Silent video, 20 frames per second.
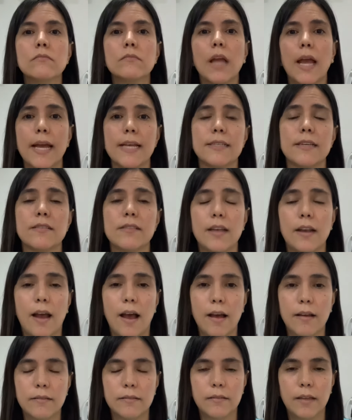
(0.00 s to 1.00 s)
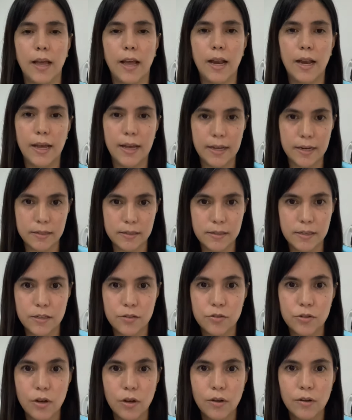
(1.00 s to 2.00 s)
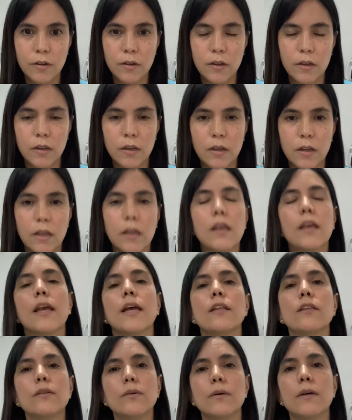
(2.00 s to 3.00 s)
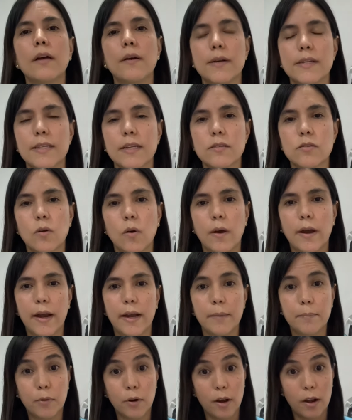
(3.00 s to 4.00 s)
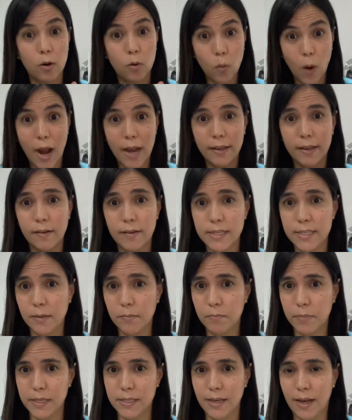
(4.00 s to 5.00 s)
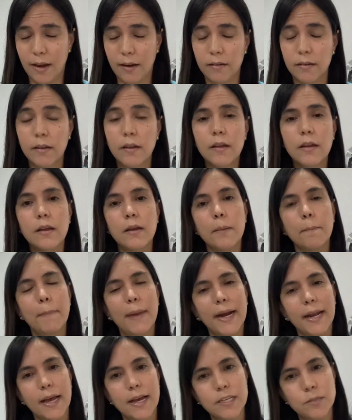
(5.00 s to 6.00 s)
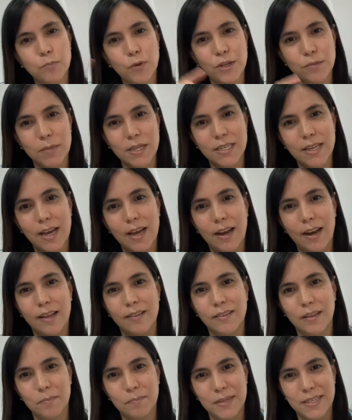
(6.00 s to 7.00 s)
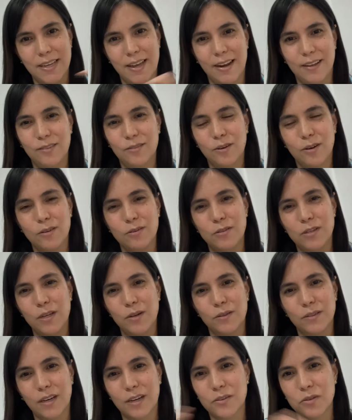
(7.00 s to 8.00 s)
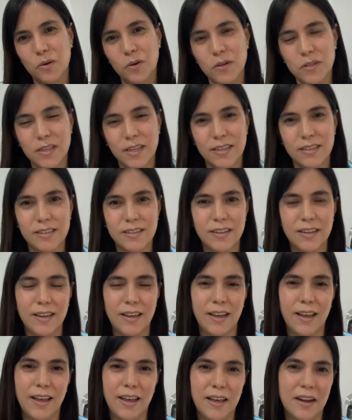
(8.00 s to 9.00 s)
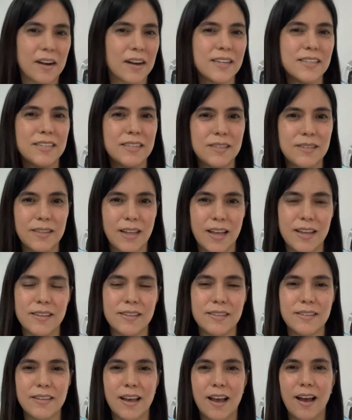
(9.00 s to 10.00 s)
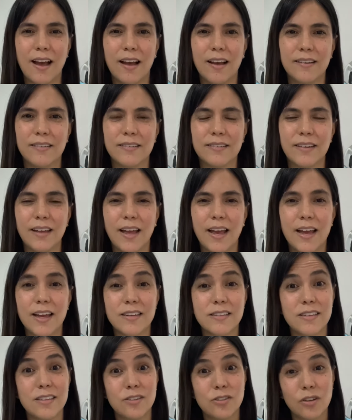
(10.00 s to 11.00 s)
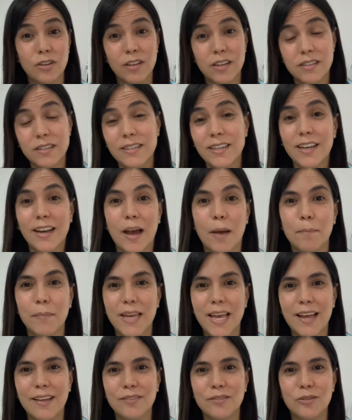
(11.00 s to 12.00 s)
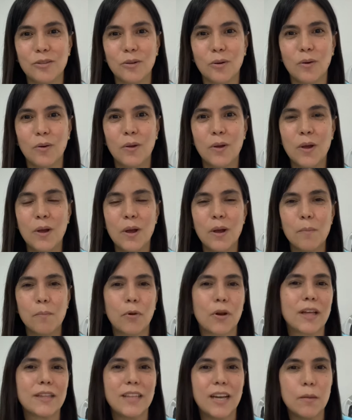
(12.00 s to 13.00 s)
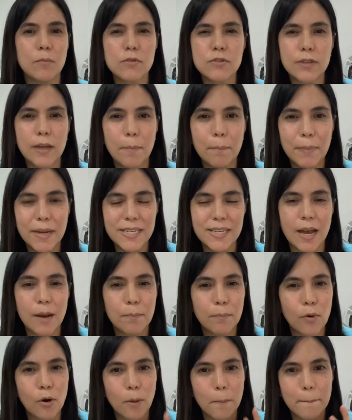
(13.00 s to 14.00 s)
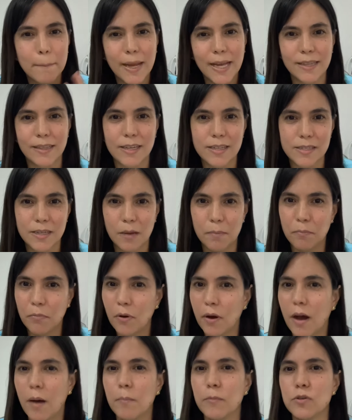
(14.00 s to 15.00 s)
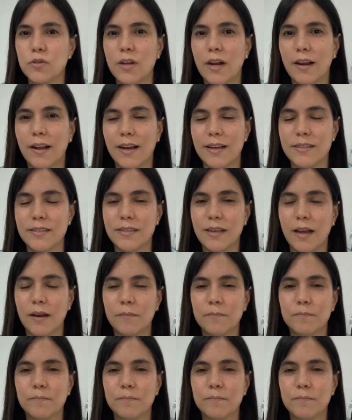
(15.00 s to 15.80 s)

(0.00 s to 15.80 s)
ese será el ejercicio que tú debes escoger y por el cual debes empezar para después más adelante empezar a introducir otras cosas, eh, resistencia, ejercicios de estiramiento, porque tenemos que empezar por metas que podamos alcanzar.